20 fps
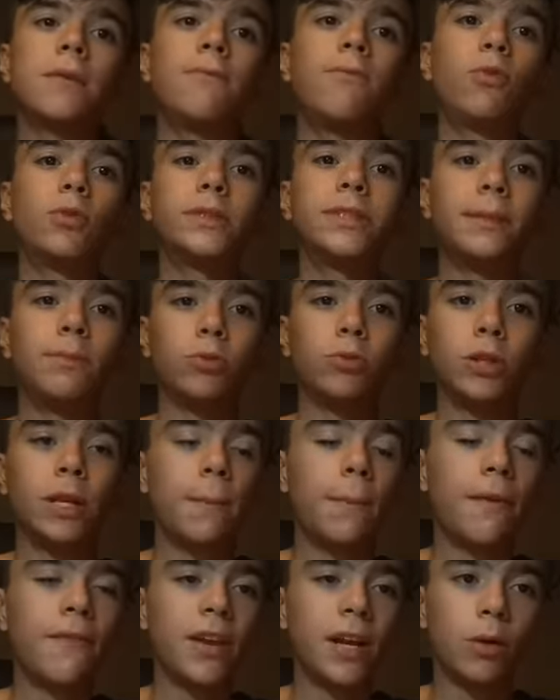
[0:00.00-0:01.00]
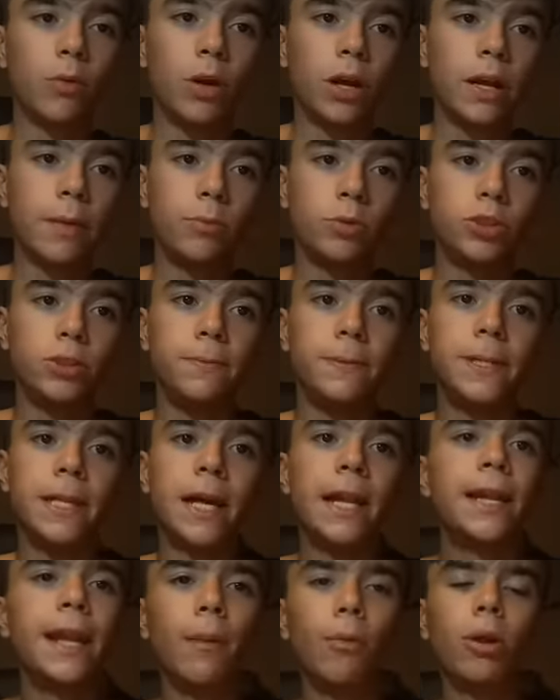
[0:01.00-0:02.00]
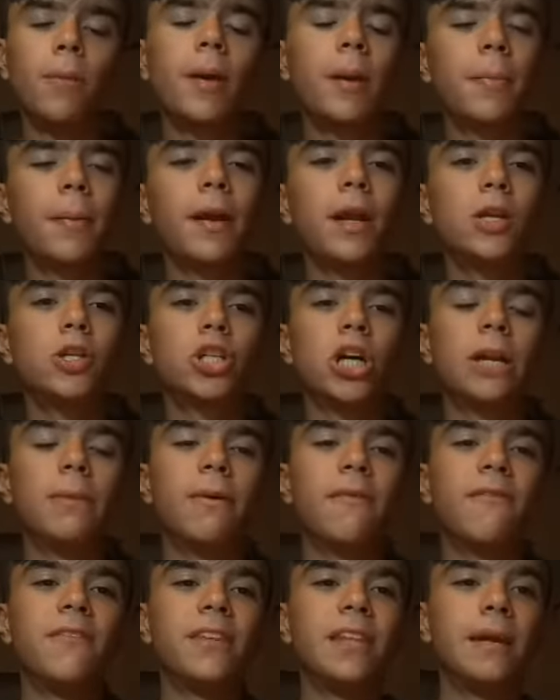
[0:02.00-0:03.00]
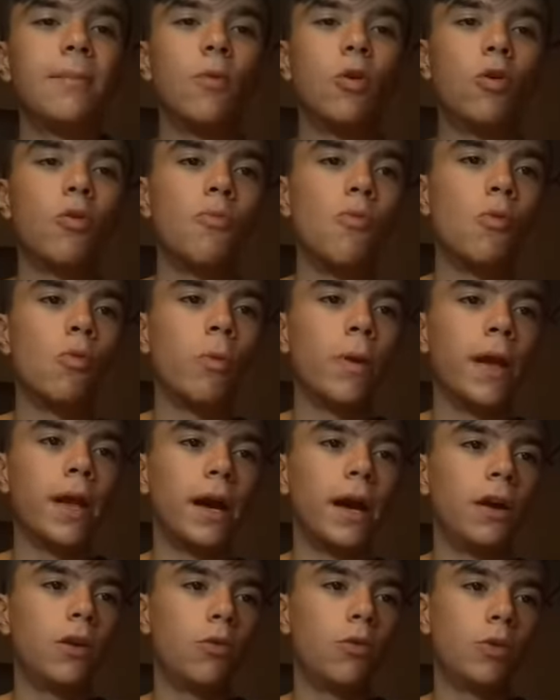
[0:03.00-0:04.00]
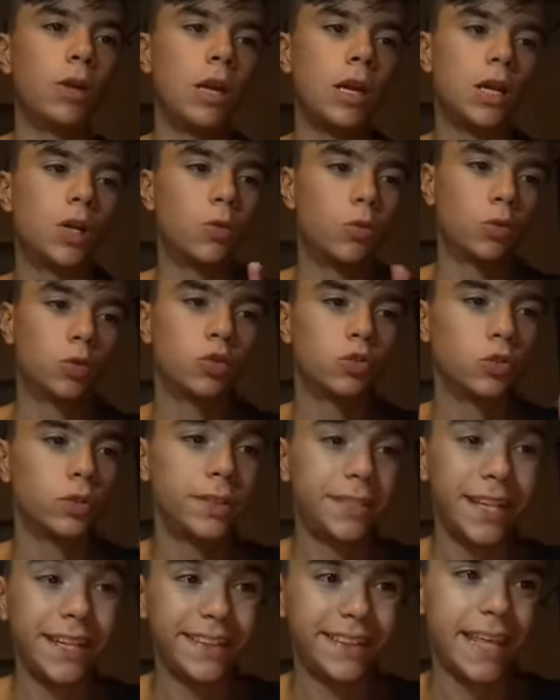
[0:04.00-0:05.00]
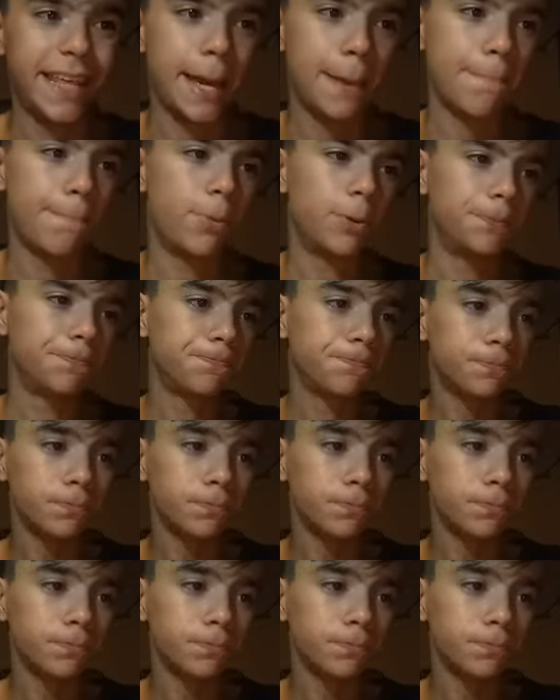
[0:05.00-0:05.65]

Forse potrebbe avere ancora le possibilità il Napoli per pareggiare, ma vedremo comunque ancora nel corso del tempo.